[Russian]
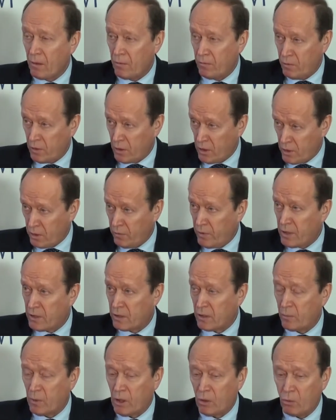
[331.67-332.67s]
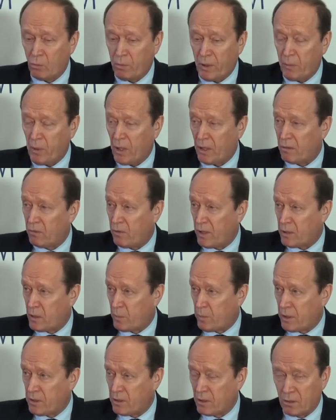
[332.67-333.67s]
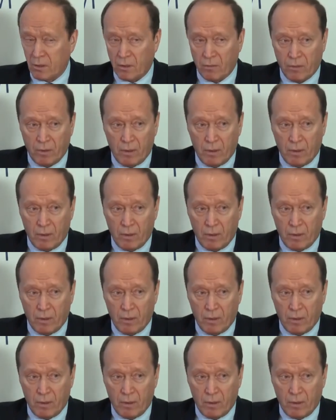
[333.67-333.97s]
в 2012 году примерно 20%.